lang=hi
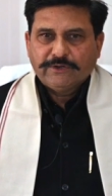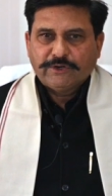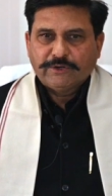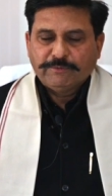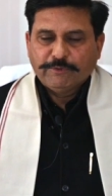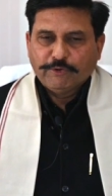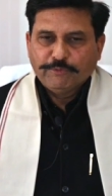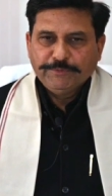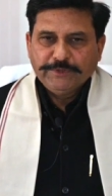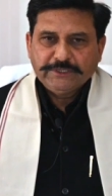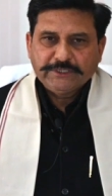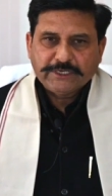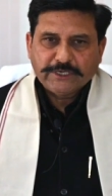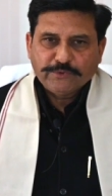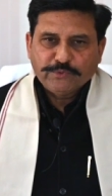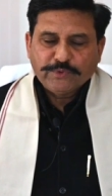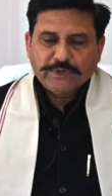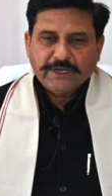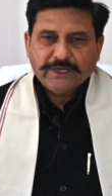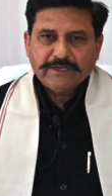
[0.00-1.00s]
और मैं उम्मीद
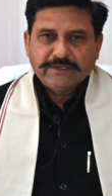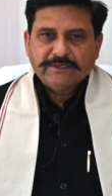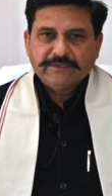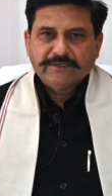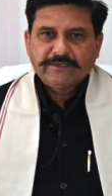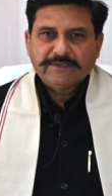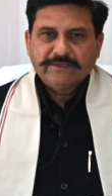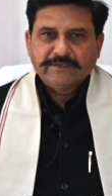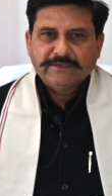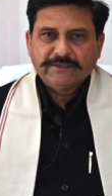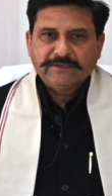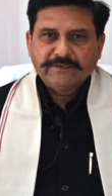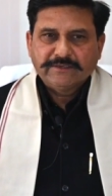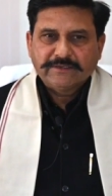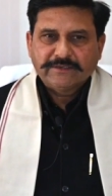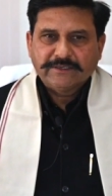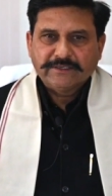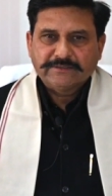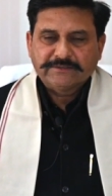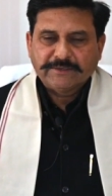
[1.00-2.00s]
करूंगा
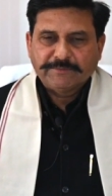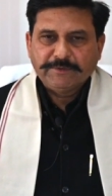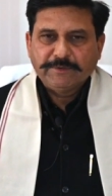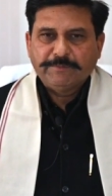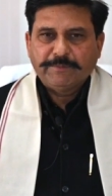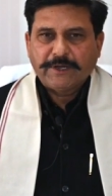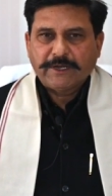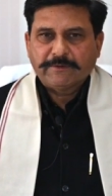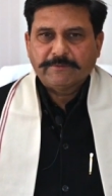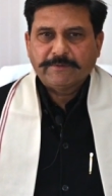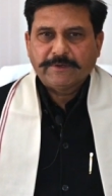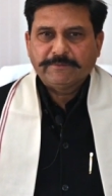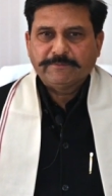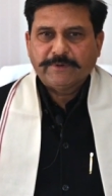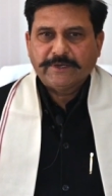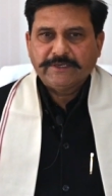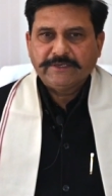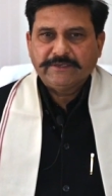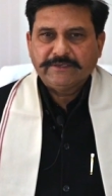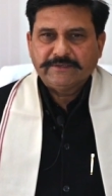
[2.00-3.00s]
कि सभी बागवान
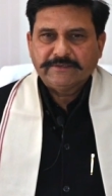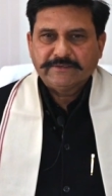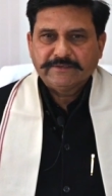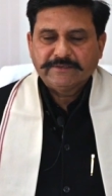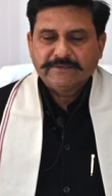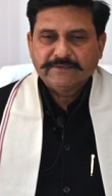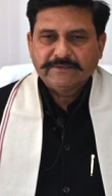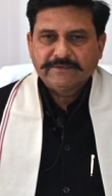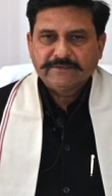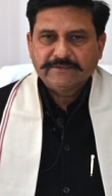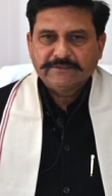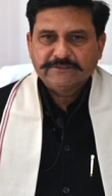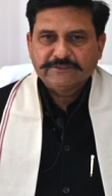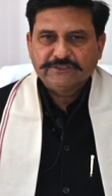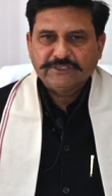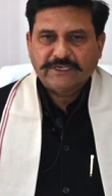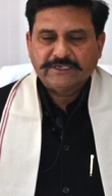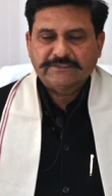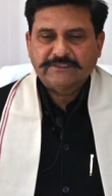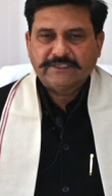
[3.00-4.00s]
भाई
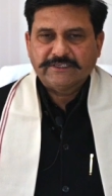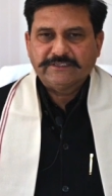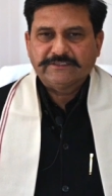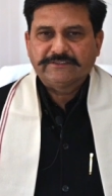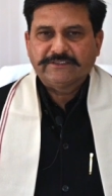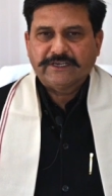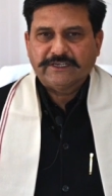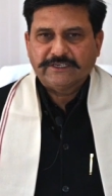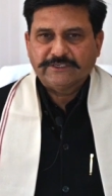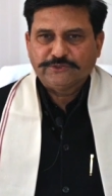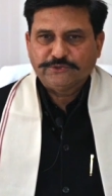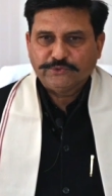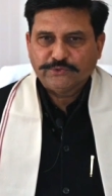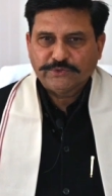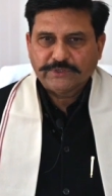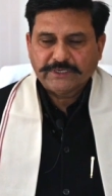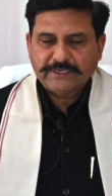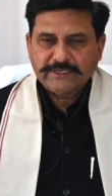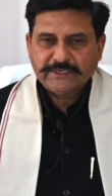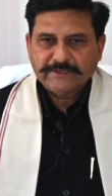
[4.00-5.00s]
चार तारीख से आना
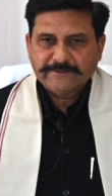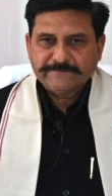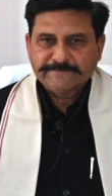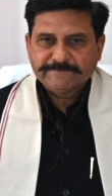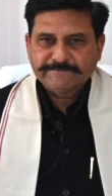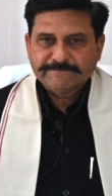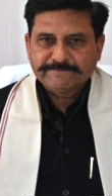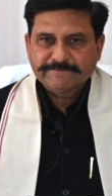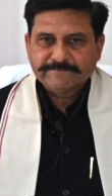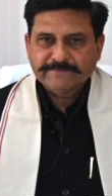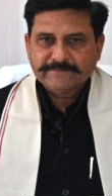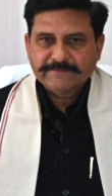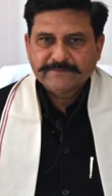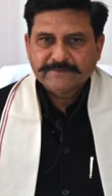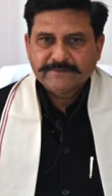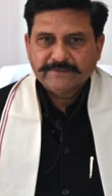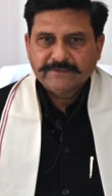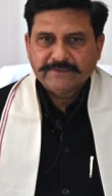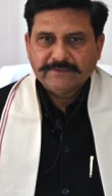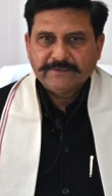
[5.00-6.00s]
शुरू करें
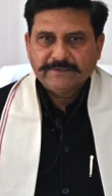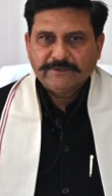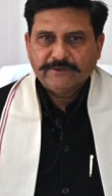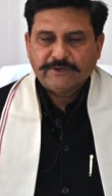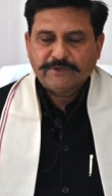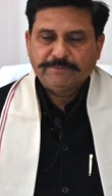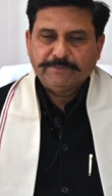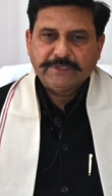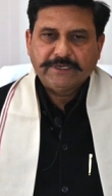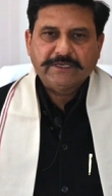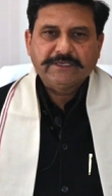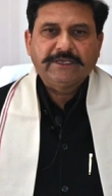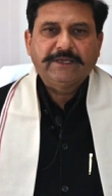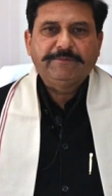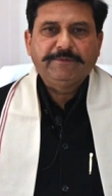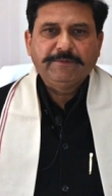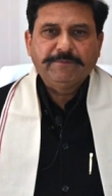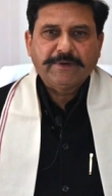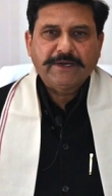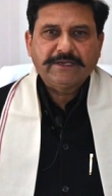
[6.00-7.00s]
और मेरा
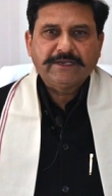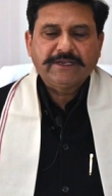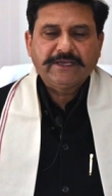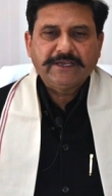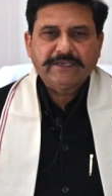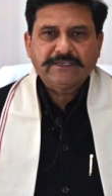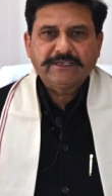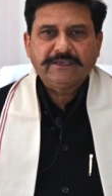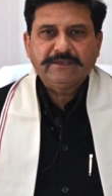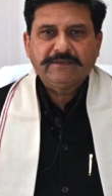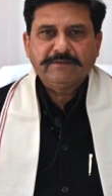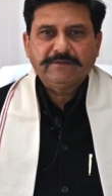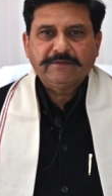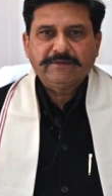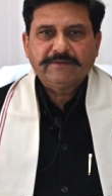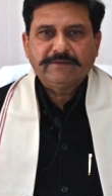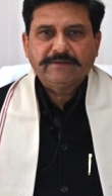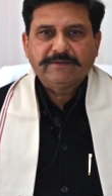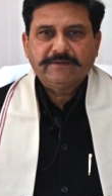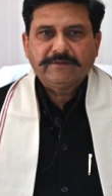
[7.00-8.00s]
ये भी मानना है कि
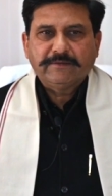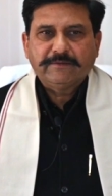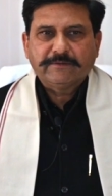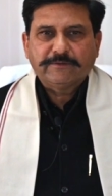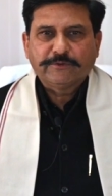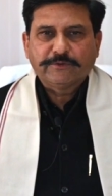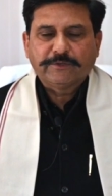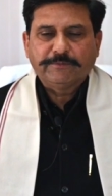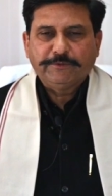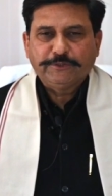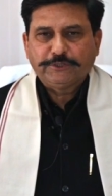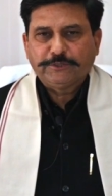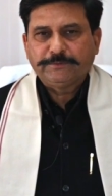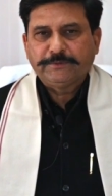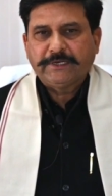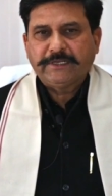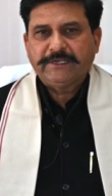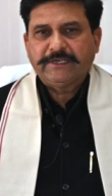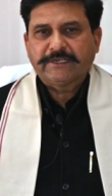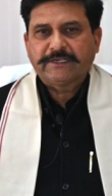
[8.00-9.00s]
क्योंकि
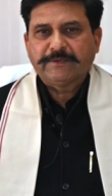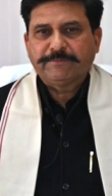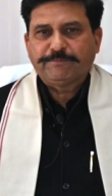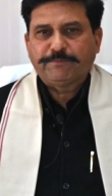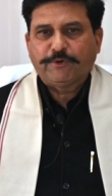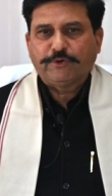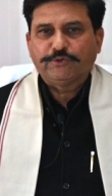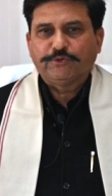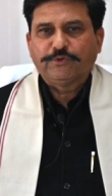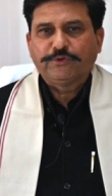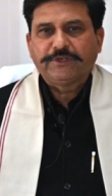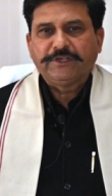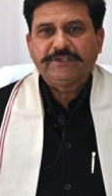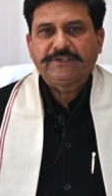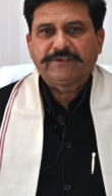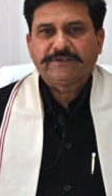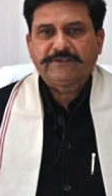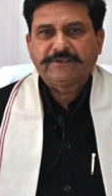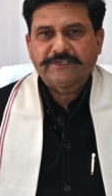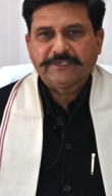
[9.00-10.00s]
विश्वविद्यालय के पौधों की
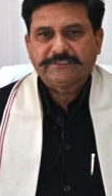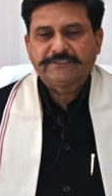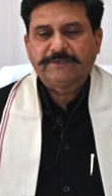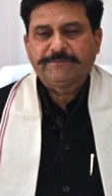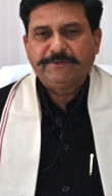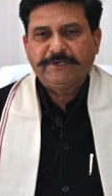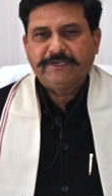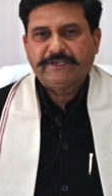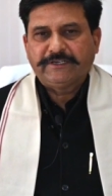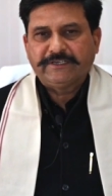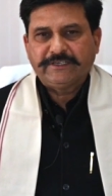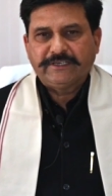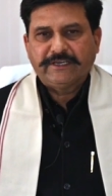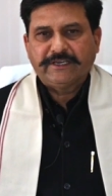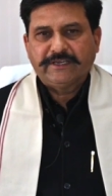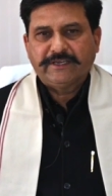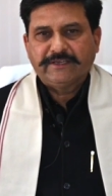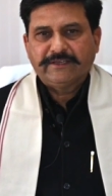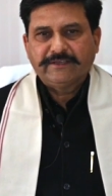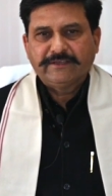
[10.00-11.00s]
ट्रेसेबिलिटी
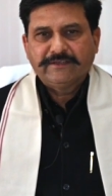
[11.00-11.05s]
है